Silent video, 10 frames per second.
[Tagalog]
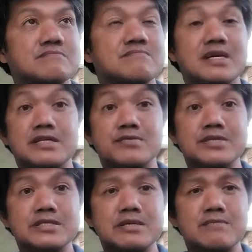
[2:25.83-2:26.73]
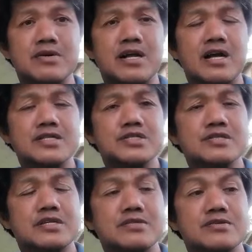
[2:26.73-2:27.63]
mannerism or
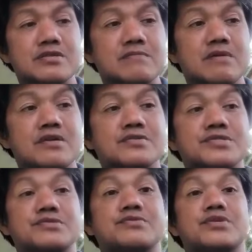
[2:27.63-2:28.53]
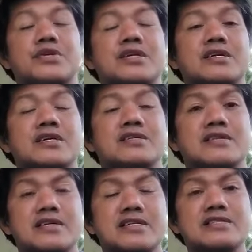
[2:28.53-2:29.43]
action na ito ni Marcos Jr.,
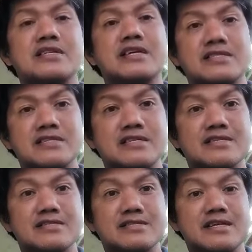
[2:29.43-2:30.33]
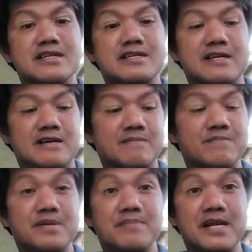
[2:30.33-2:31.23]
nakikita natin na hindi talaga
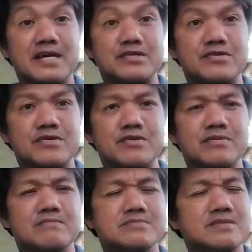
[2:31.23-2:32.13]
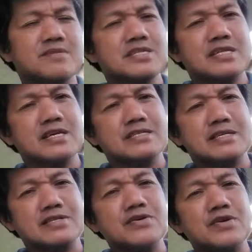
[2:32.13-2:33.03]
preparado. Sabihin na
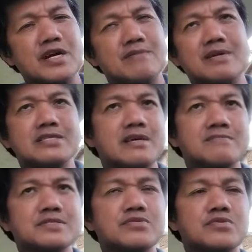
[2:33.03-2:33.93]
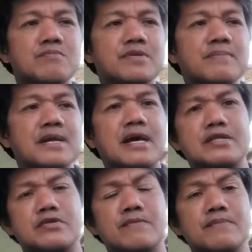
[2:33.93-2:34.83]
natin, okay, may time sigurong
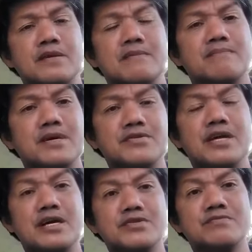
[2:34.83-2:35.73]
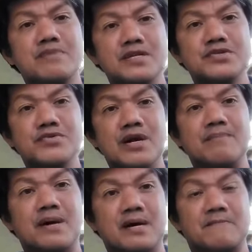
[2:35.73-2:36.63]
preparado, pero naandun pa rin yung
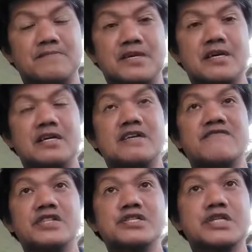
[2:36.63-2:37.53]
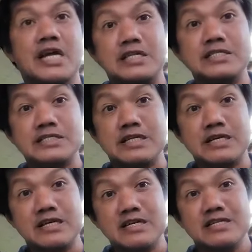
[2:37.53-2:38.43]
kapa. Kaya given the chance
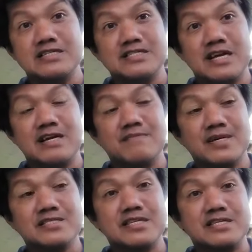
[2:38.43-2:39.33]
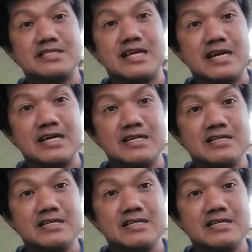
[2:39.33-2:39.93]
na siya ay magsalita,